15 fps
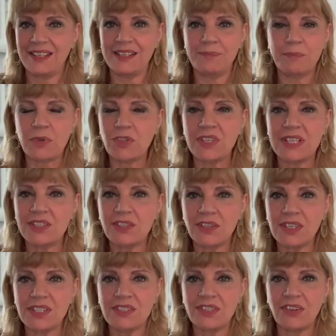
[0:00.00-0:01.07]
eh,
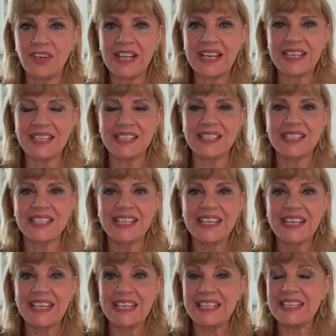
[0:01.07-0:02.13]
protectores solares
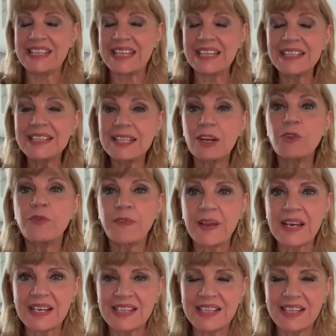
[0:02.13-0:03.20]
tanta
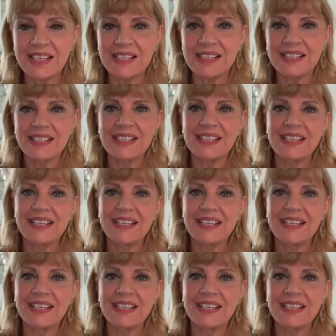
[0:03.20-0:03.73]
oferta